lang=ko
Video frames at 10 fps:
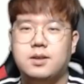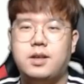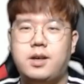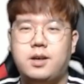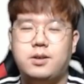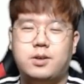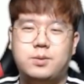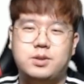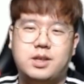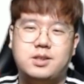네
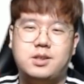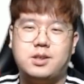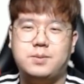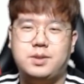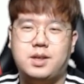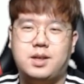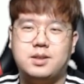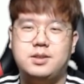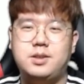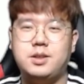여러분 양사장입니다
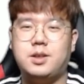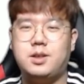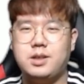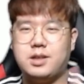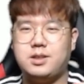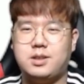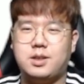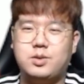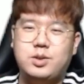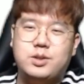드디어
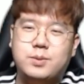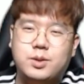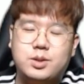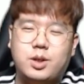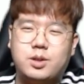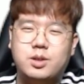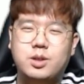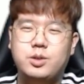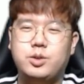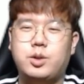양사장의 트윈스볼 첫
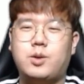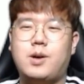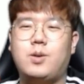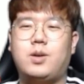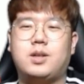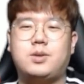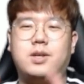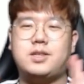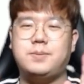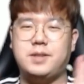유료 광고가
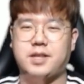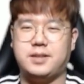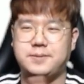들어왔습니다